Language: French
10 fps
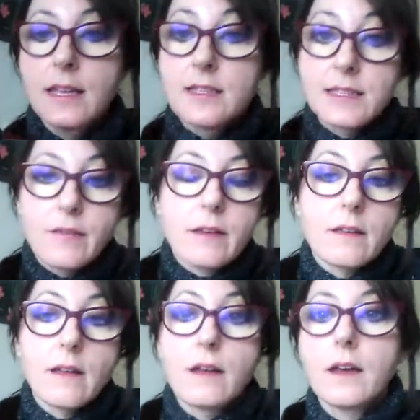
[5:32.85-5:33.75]
C'est vrai
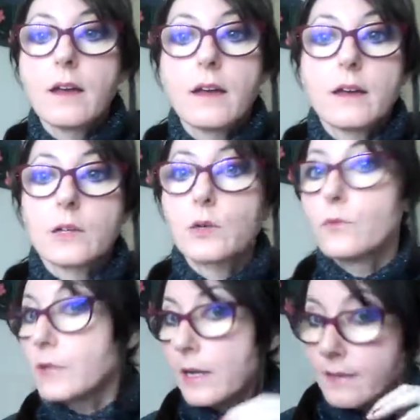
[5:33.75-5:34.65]
que quand
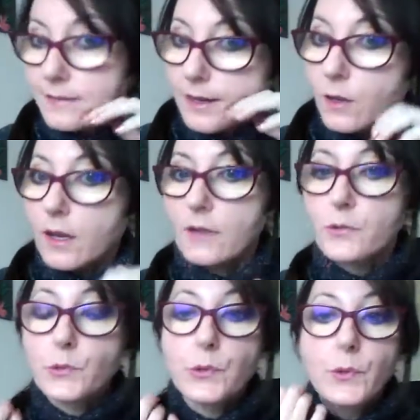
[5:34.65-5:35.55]
on a un temps
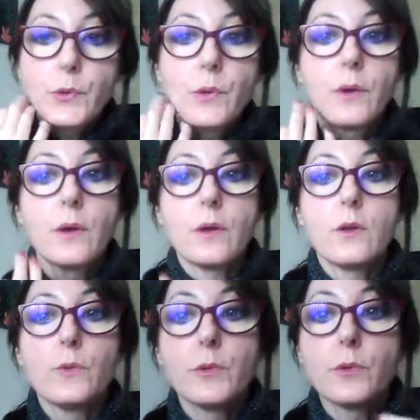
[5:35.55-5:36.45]
radieux, euh,
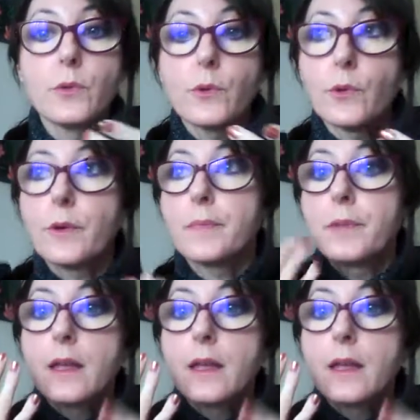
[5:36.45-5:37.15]
lumineux, euh,